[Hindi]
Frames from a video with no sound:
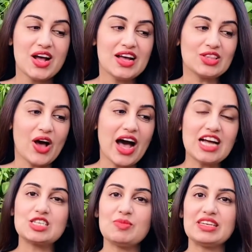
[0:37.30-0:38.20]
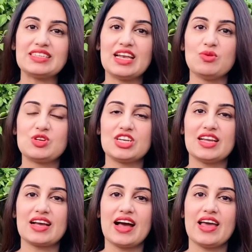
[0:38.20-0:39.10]
तो आज मैंने टेलीविज़न
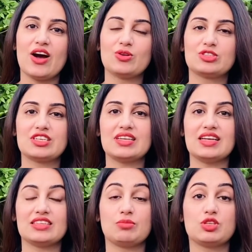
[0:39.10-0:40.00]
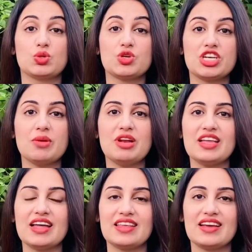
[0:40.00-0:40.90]
लगाया और उसके साथ साथ मैं सोशल
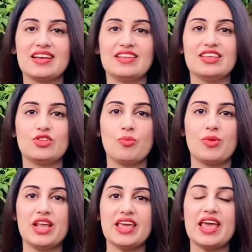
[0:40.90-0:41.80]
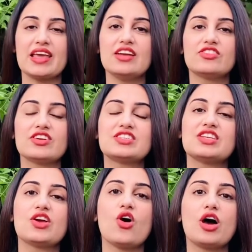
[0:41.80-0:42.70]
मीडिया देख रही थी तो बड़ी एक
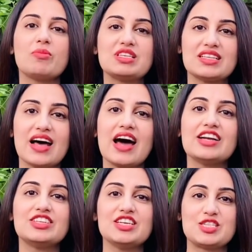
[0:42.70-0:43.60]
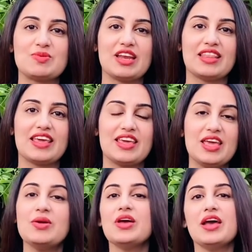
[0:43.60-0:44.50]
इंटरेस्टिंग और मज़ेदार चीज़ मैंने
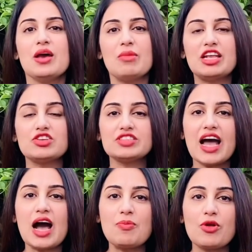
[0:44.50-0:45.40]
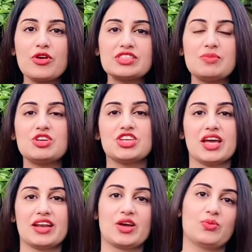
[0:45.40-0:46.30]
देखी मैंने सोचा आप लोगों से भी
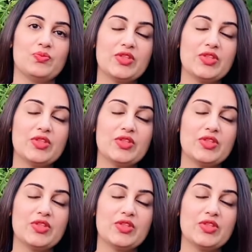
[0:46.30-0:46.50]
शेयर करूँ